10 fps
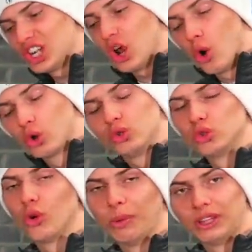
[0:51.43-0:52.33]
j'ai
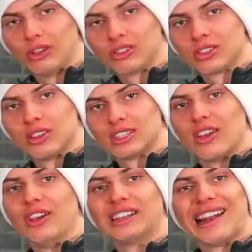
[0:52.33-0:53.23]
aucune compétence,
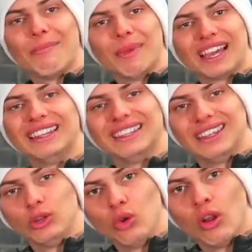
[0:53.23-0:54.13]
ça va être la mécanique
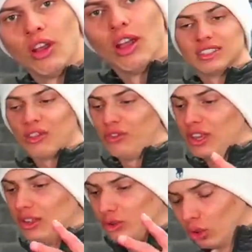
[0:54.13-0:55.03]
des nuls. Ça
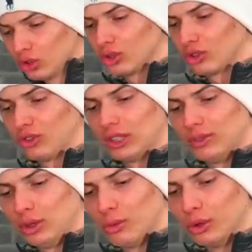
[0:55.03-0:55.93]
fait deux ans que je fais des vidéos